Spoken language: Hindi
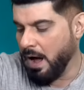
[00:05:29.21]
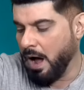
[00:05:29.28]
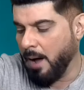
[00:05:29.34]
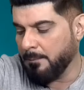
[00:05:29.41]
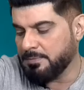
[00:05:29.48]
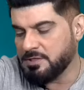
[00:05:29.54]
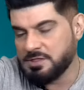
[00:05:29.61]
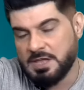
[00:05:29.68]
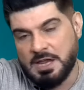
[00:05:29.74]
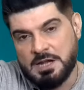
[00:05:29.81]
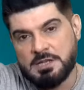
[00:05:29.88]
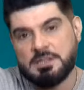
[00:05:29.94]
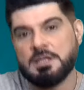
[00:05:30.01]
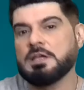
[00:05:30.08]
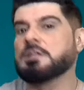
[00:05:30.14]
आप स्किन
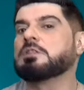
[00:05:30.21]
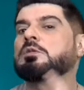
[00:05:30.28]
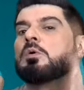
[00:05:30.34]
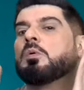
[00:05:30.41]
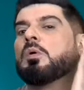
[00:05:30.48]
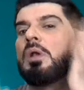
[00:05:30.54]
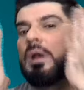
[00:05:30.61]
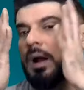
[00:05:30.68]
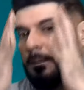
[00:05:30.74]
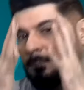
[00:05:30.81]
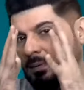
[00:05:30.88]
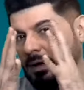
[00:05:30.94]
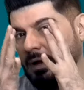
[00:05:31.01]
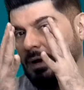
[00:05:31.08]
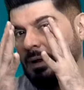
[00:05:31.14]
से इसको रब
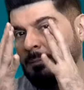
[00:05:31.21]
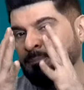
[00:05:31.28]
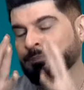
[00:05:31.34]
करें